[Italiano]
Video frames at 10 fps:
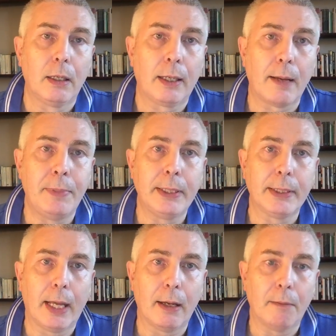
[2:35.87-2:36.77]

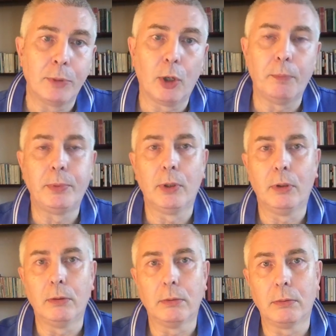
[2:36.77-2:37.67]
capire
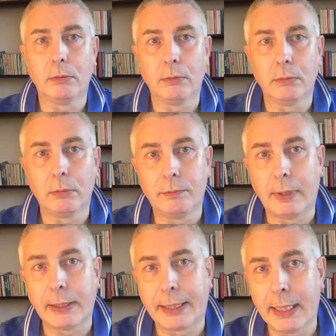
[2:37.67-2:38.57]
proprio,
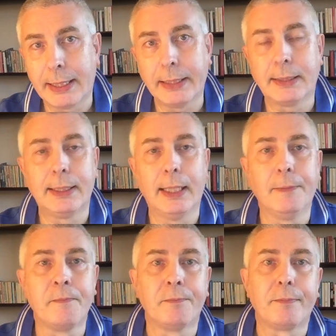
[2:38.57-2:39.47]
fare
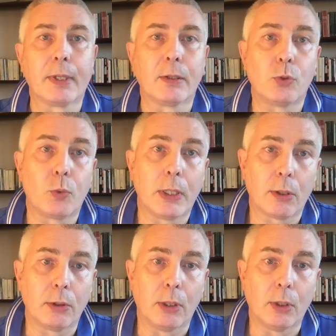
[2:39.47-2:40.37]
chiarezza su quali
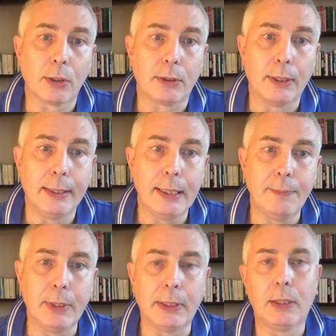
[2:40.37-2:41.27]
sono i nostri
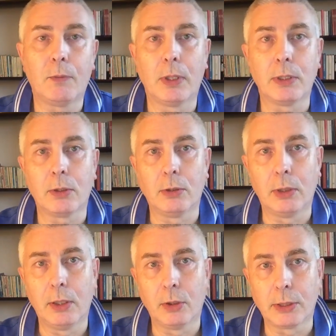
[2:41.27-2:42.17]
limiti, quali sono
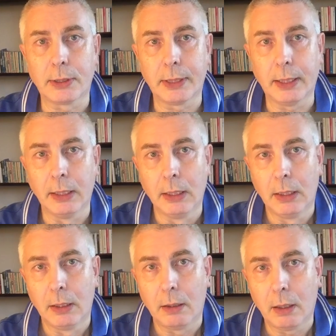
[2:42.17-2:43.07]
le nostre
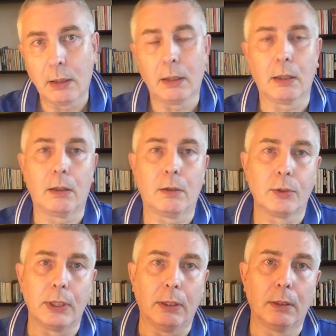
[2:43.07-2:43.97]
eh,
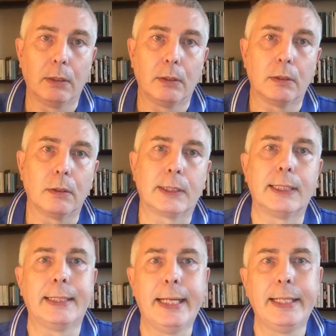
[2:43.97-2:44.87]
così, eh,
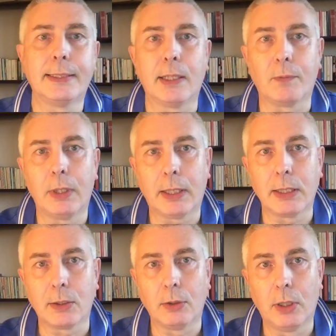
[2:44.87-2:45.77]
credenze, quelli che
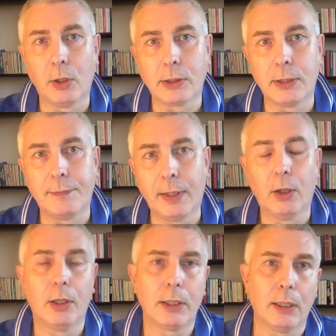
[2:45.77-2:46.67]
sono i nostri
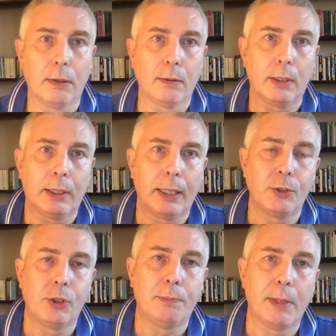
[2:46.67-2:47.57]
valori che
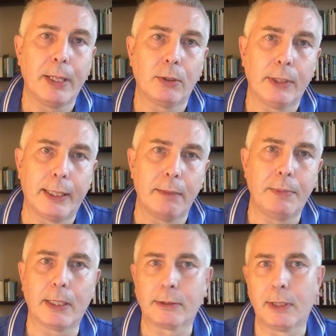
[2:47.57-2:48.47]
ci permettono di
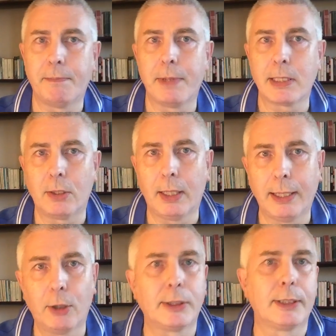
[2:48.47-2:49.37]
capire se una persona
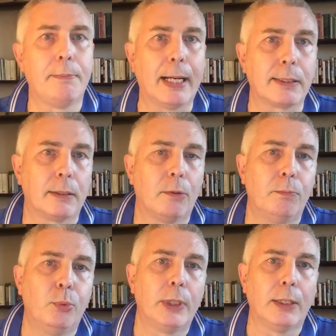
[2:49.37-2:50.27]
le oltrepassa
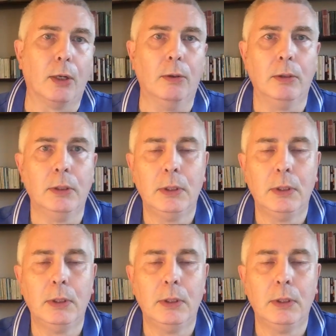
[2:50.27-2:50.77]
oppure no.